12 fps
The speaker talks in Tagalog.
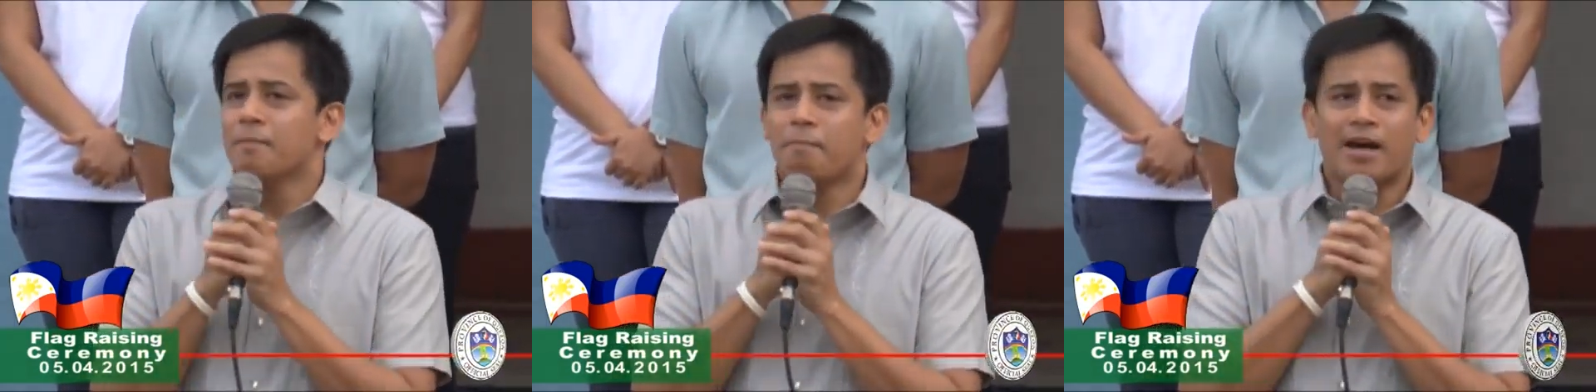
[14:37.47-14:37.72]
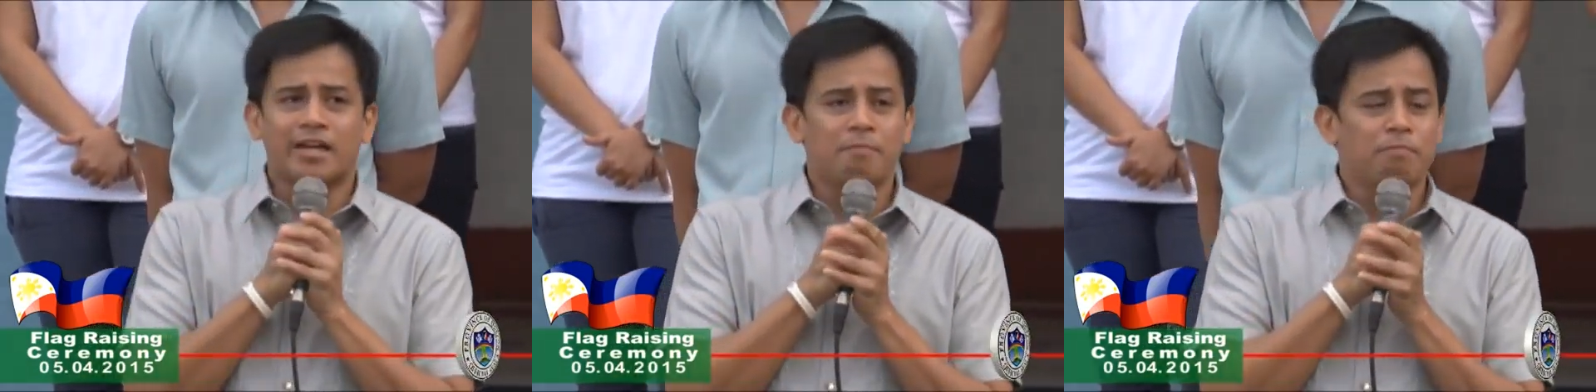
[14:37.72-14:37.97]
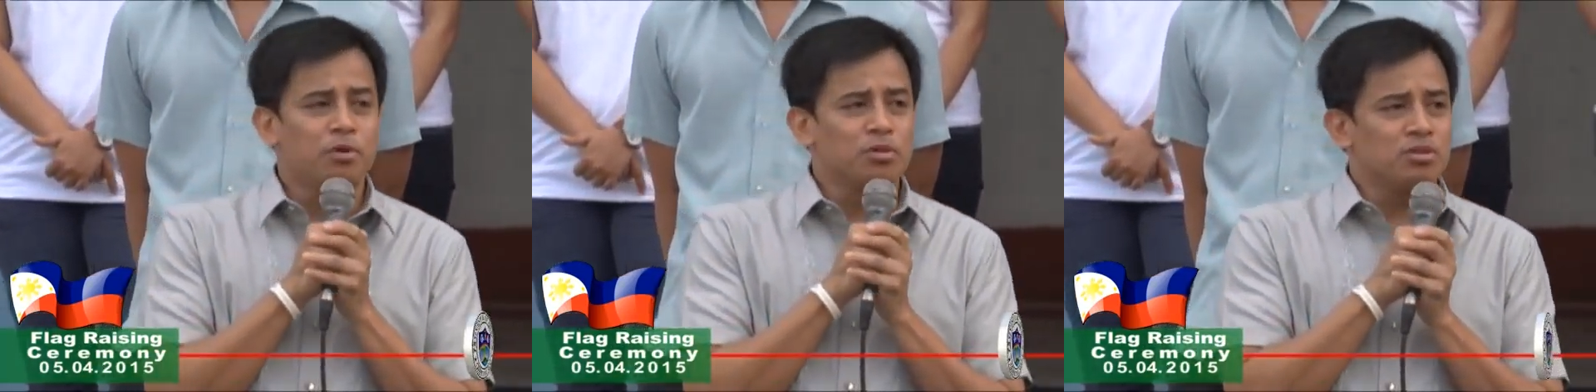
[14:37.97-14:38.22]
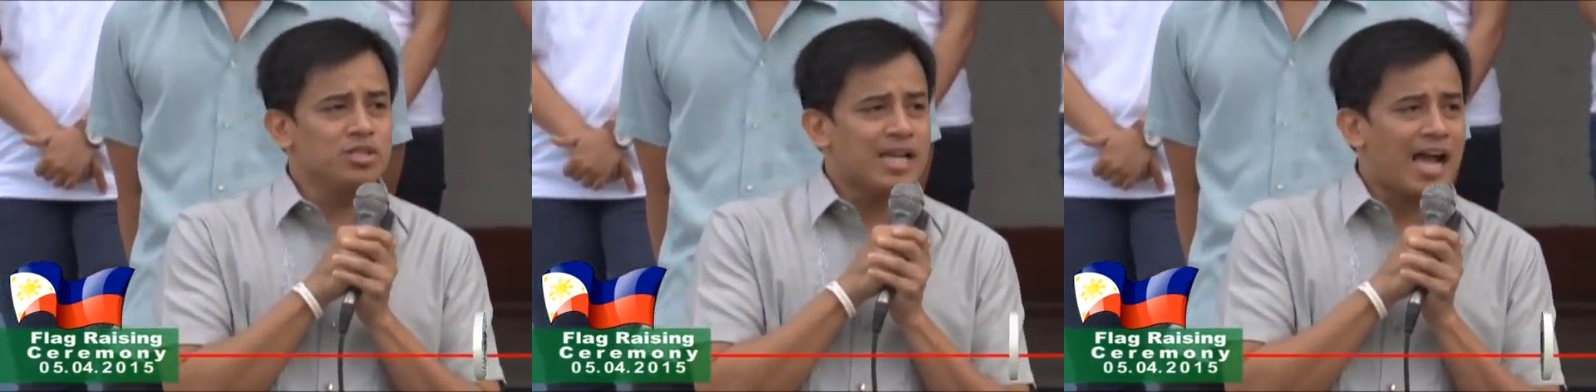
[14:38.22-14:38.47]
para po
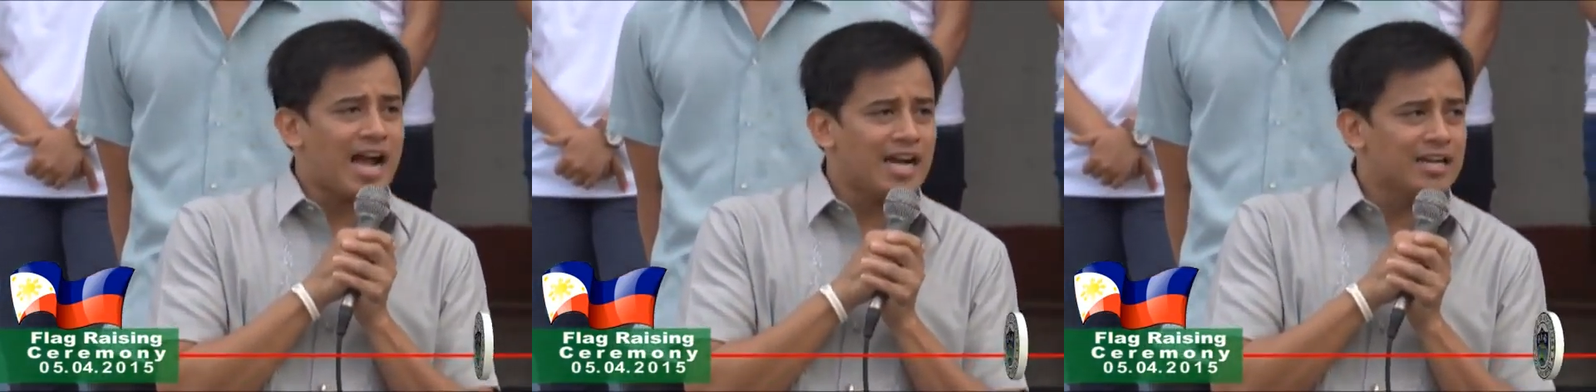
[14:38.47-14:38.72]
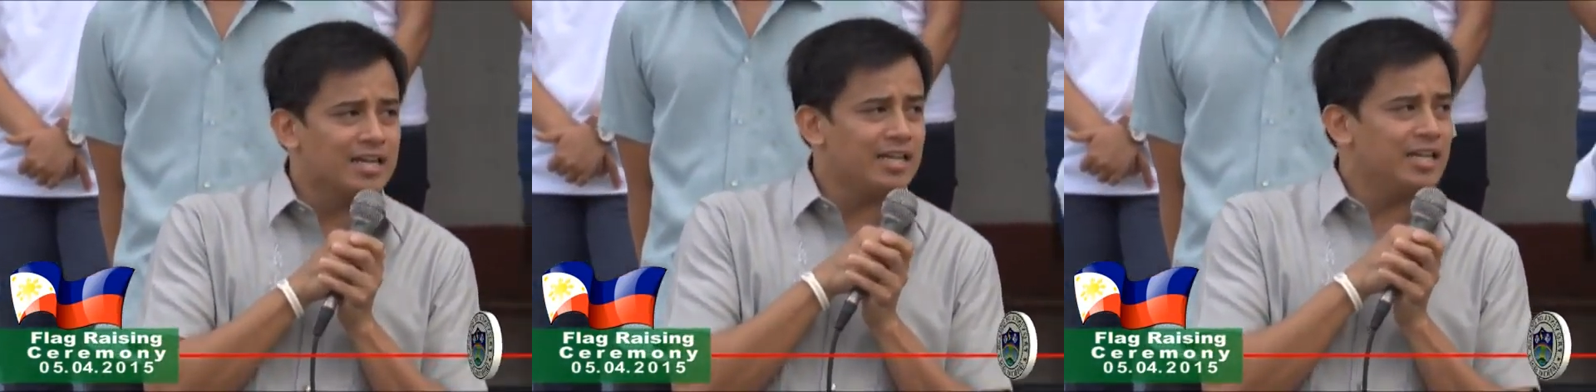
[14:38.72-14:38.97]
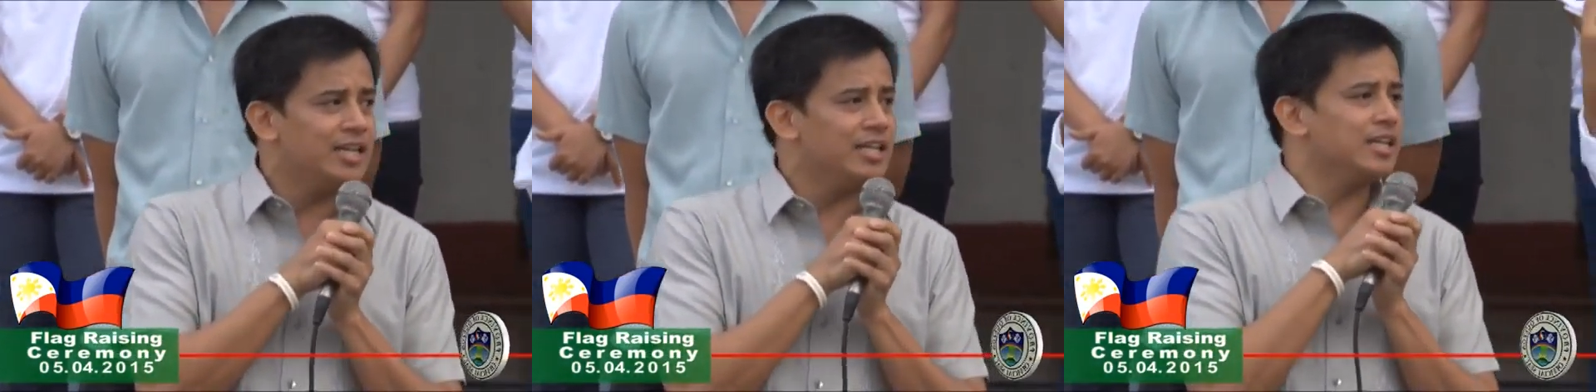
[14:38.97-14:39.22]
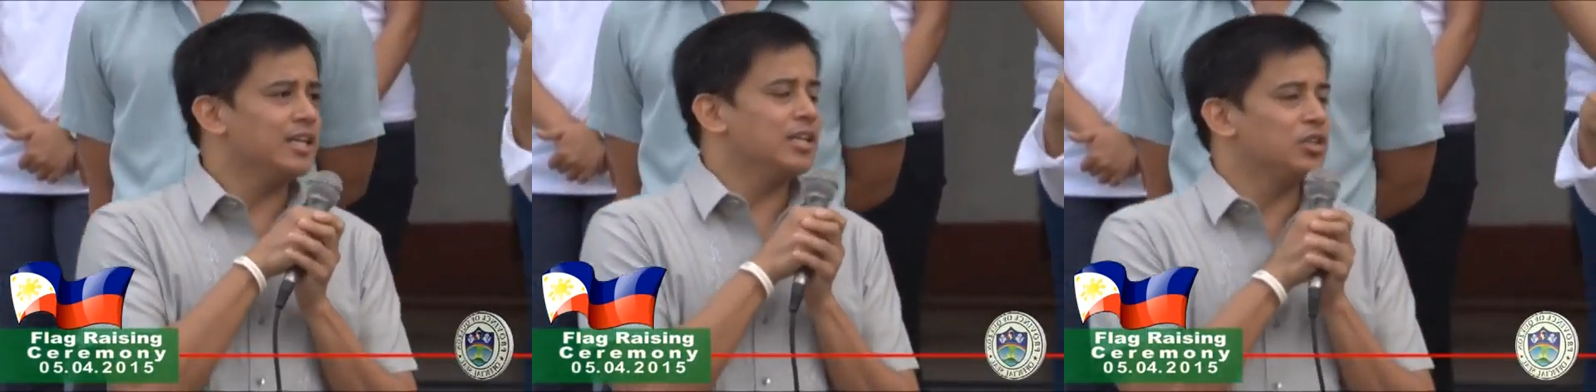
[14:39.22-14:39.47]
dun sa
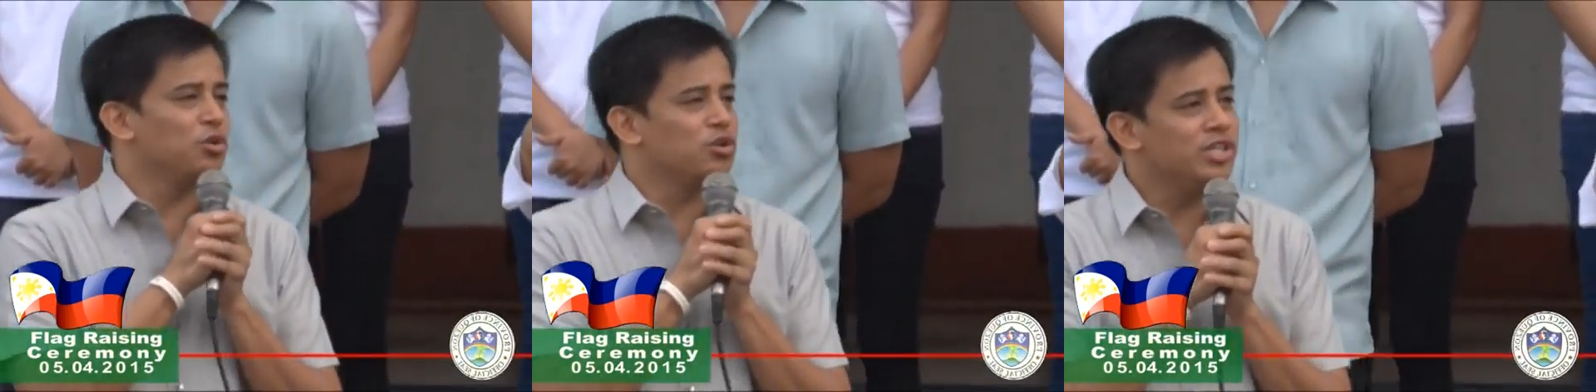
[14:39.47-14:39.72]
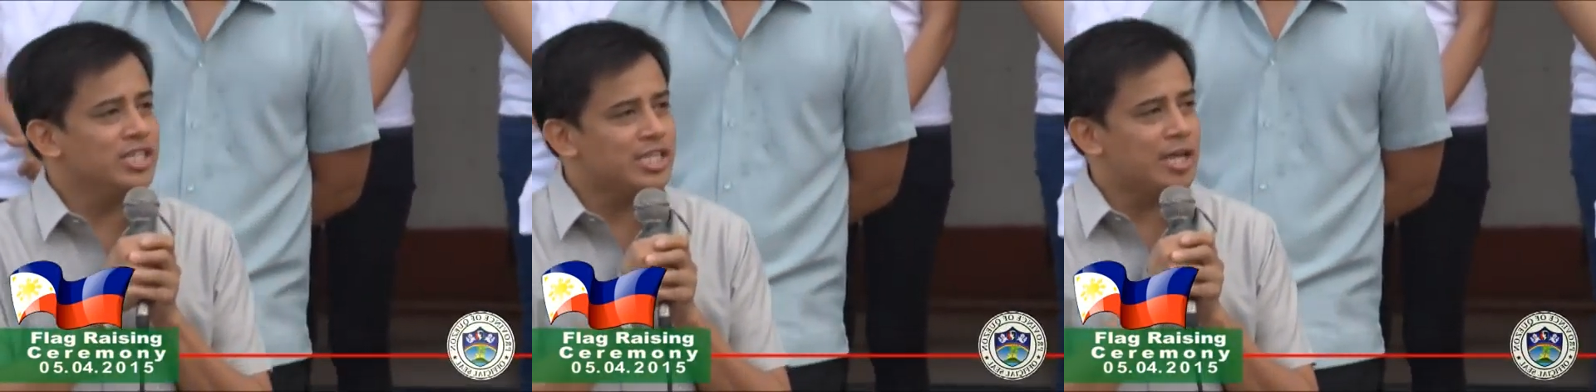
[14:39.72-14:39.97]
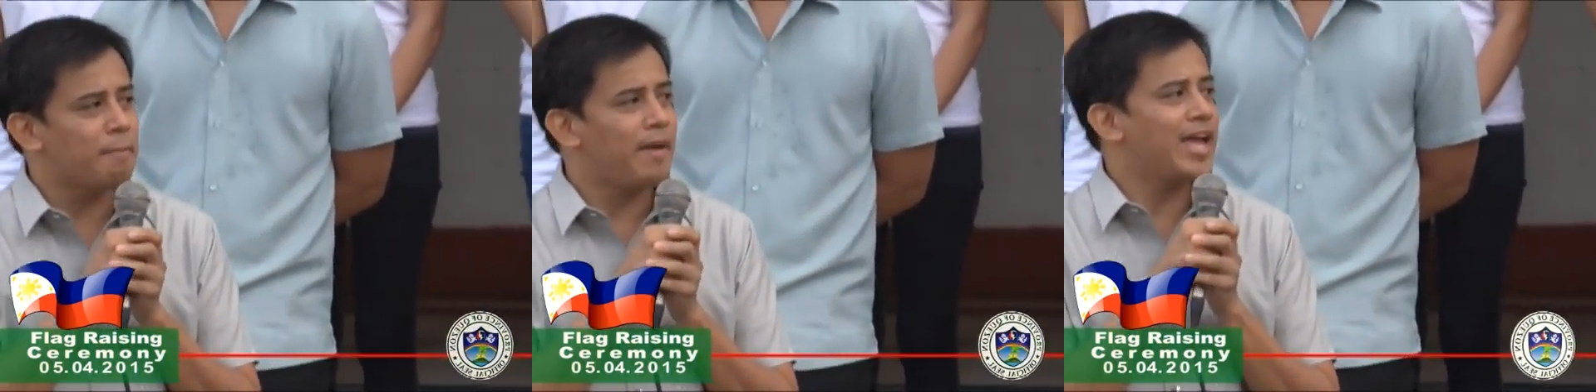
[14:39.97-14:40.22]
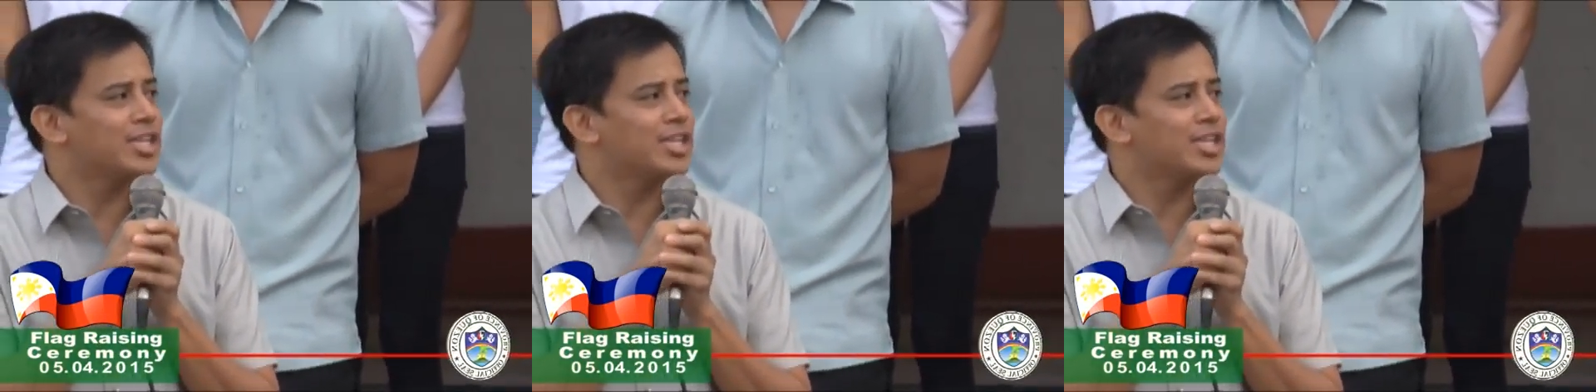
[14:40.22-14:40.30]
Agri-Tourism